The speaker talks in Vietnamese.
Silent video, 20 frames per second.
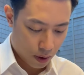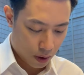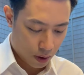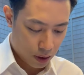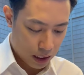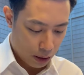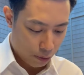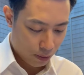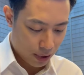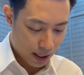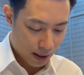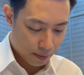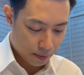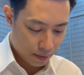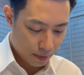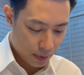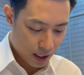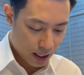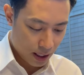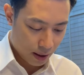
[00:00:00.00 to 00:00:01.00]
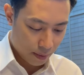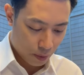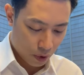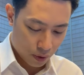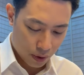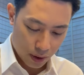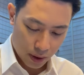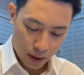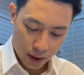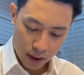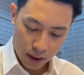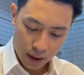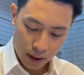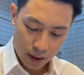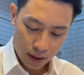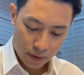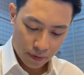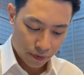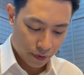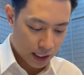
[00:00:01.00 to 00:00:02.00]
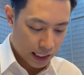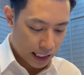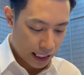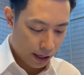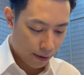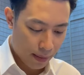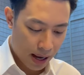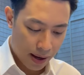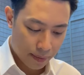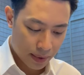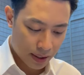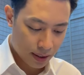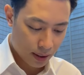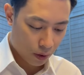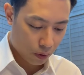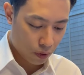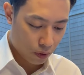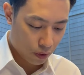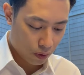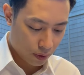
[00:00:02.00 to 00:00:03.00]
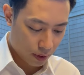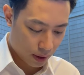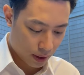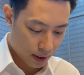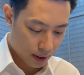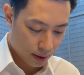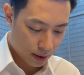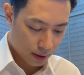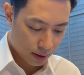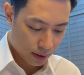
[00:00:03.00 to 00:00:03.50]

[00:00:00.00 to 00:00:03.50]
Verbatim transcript: Đó nóng lắm Đây này mọi người ơi Vinh này 36 độ này